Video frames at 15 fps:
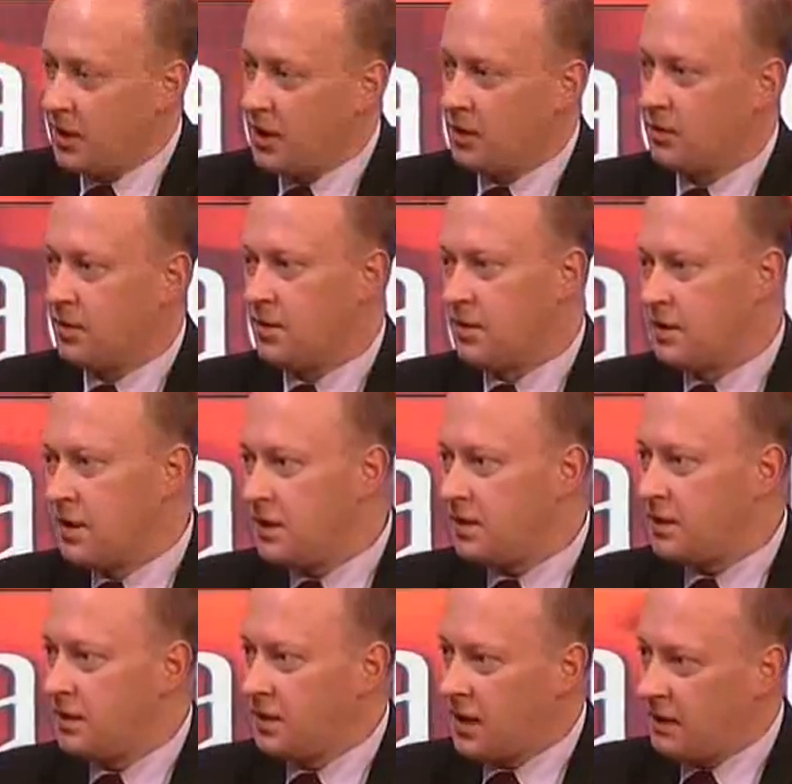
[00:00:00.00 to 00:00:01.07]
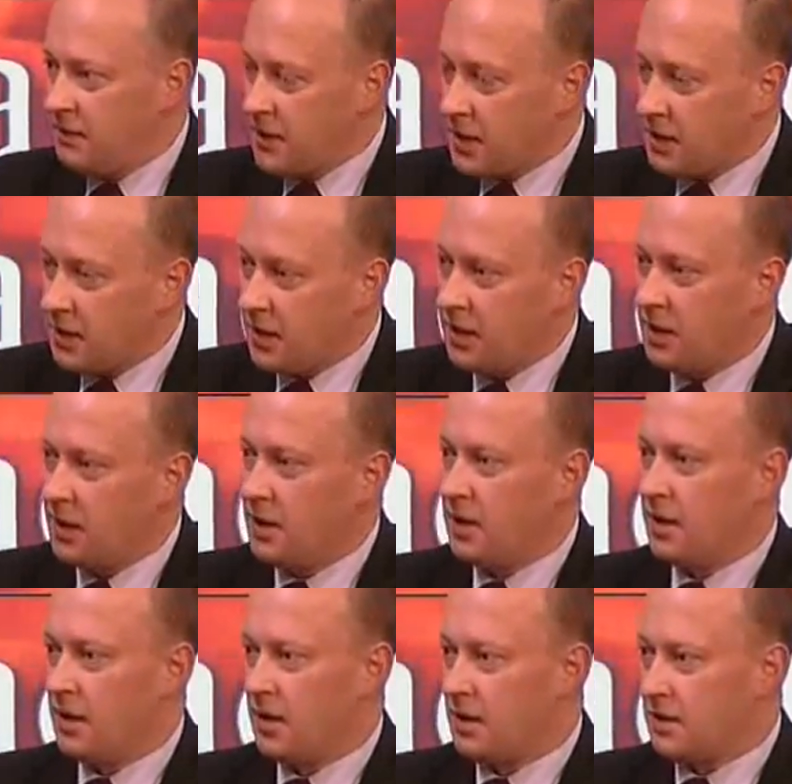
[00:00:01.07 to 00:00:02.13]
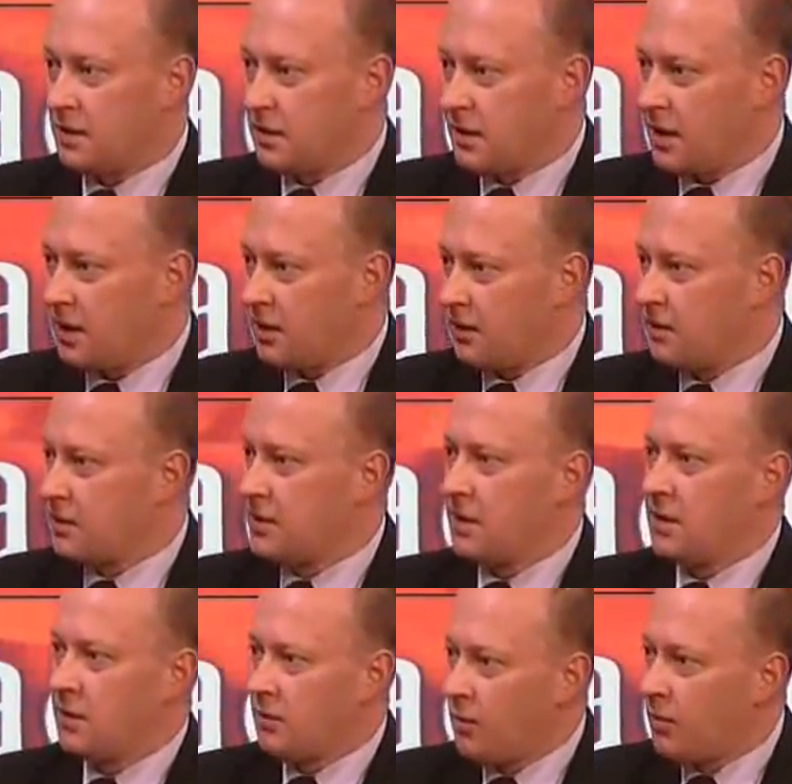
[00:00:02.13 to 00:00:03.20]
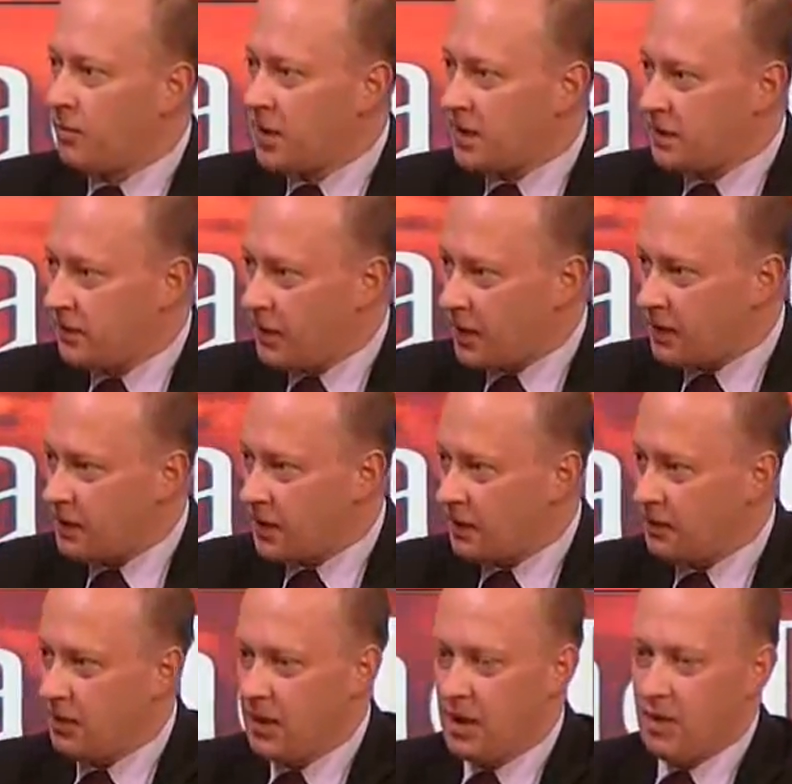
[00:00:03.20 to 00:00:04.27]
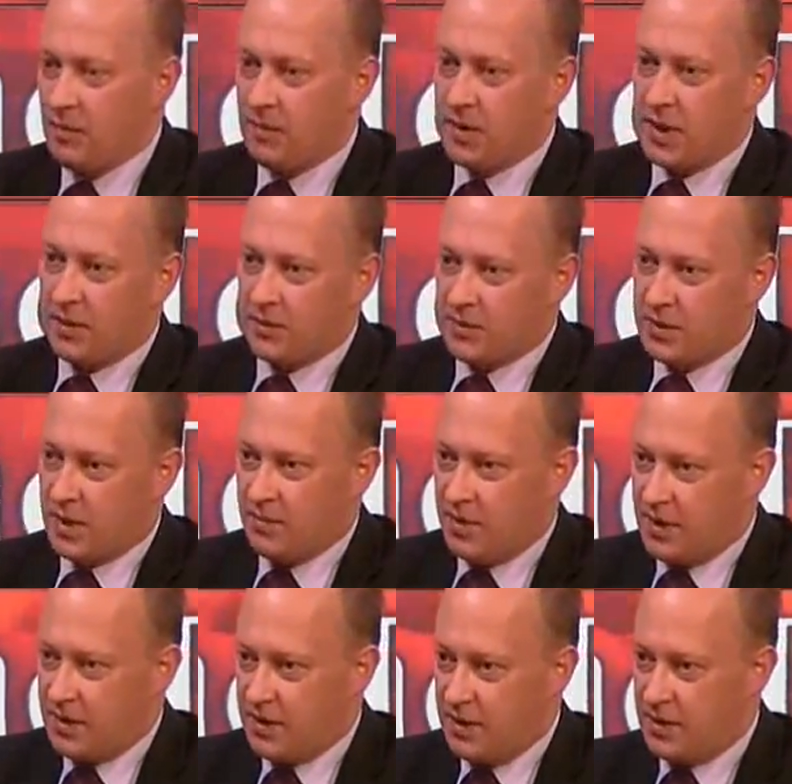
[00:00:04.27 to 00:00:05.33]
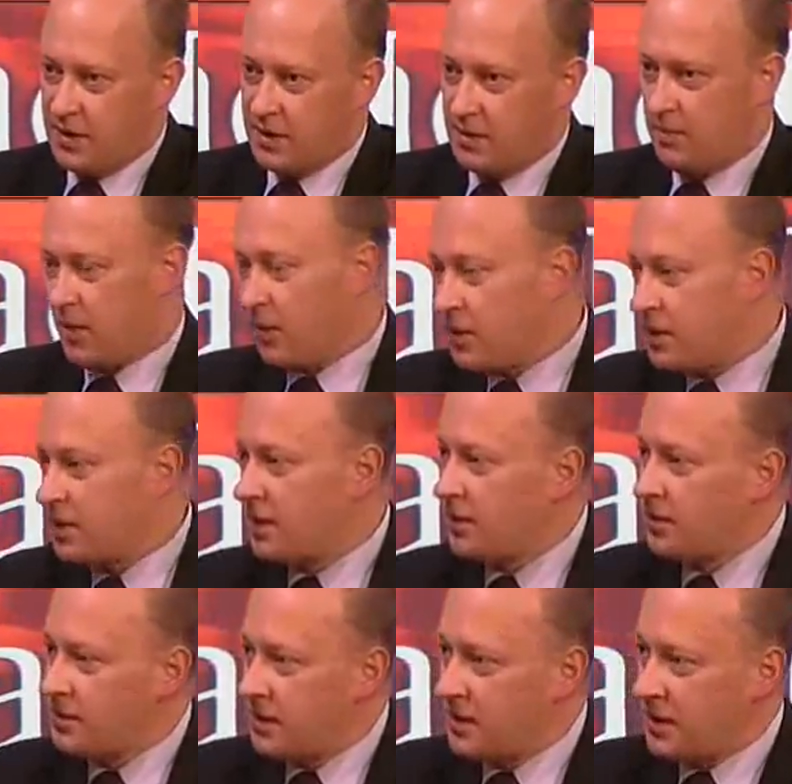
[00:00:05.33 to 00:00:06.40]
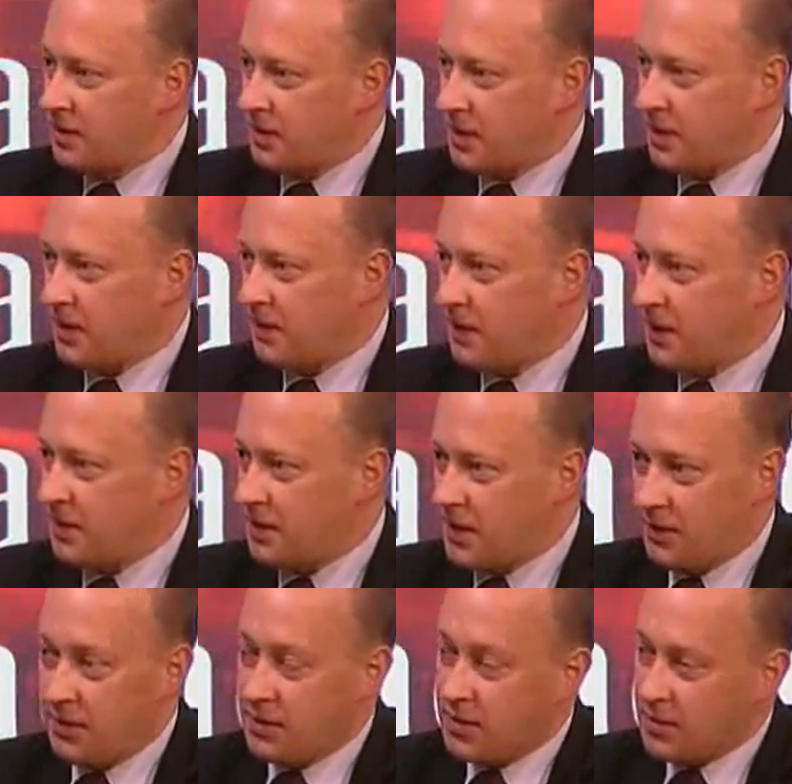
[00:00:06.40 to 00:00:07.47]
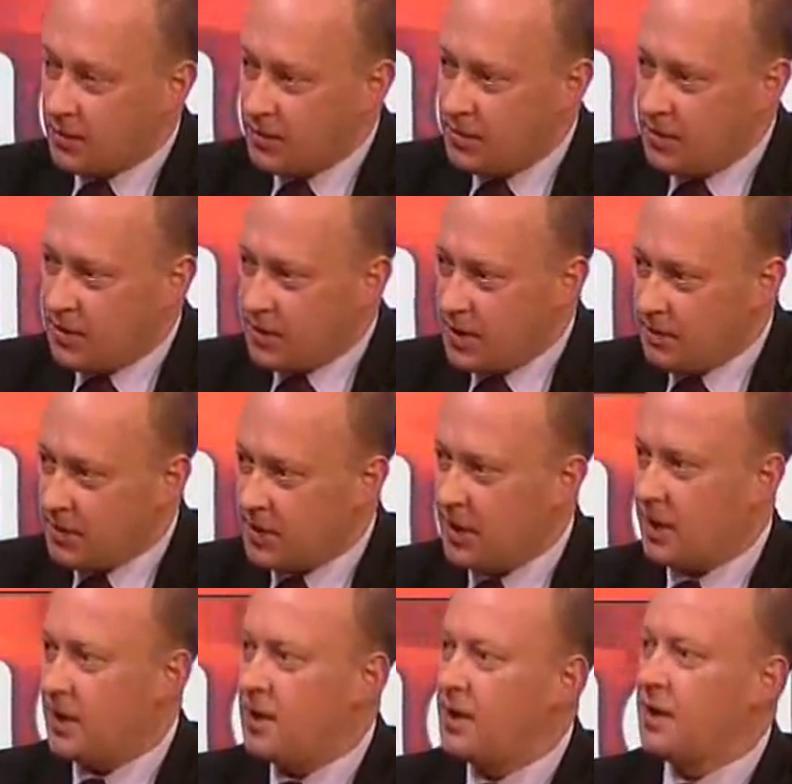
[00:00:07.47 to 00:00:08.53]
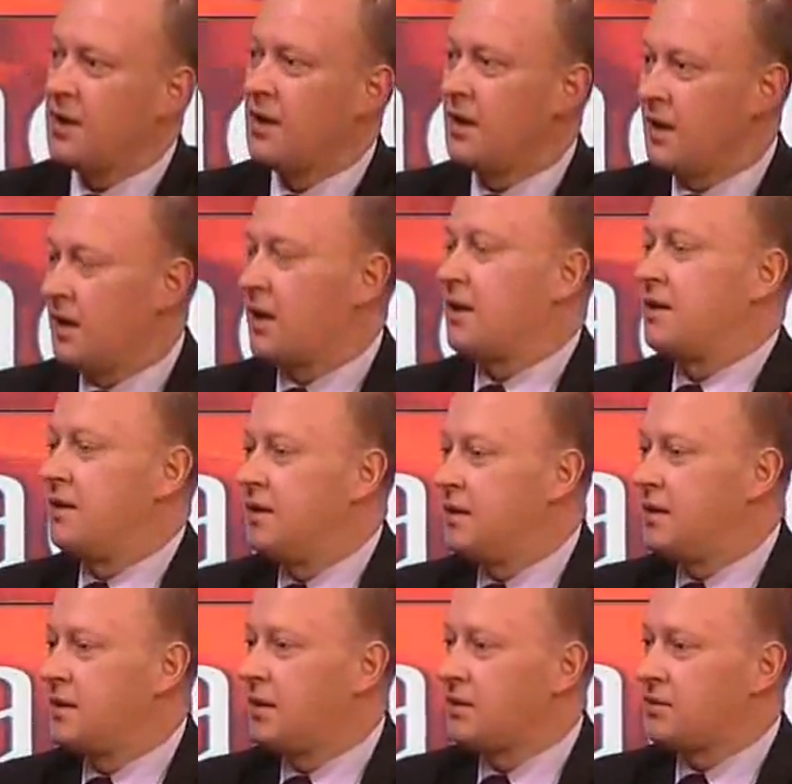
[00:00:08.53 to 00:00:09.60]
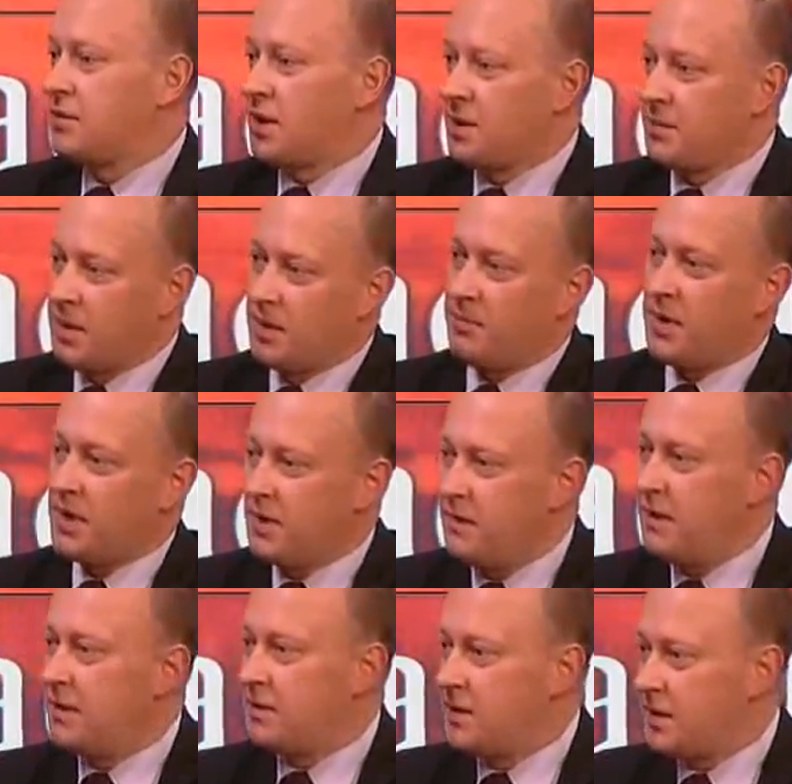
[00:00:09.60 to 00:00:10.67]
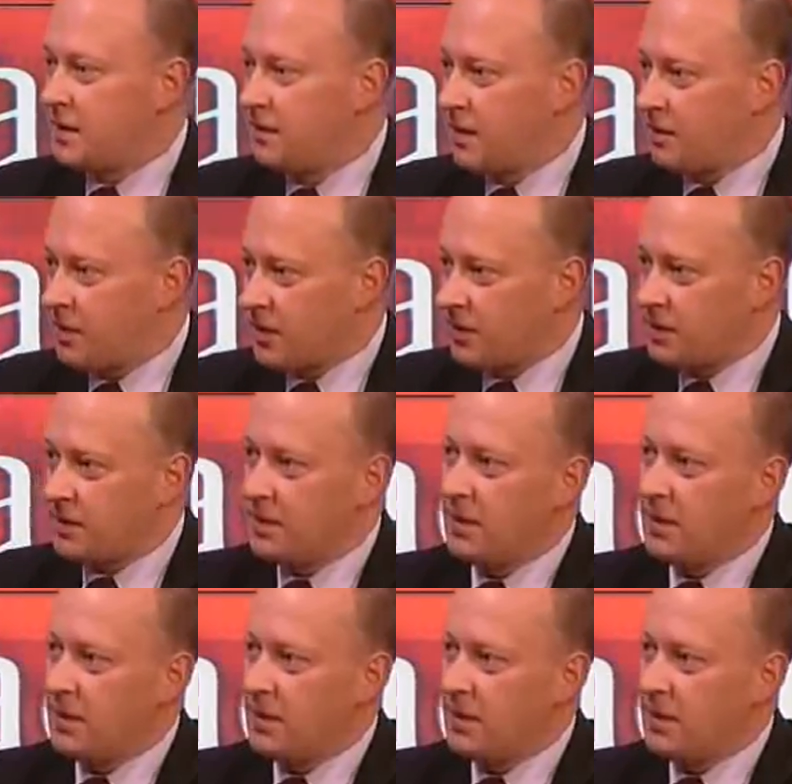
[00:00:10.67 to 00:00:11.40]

То есть здесь, наверное, а, сыграл роль целый комплекс факторов, потому что объяснить это просто логикой представляется довольно затруднительным. Скорее, России тогда уж надо было подвести этот вопрос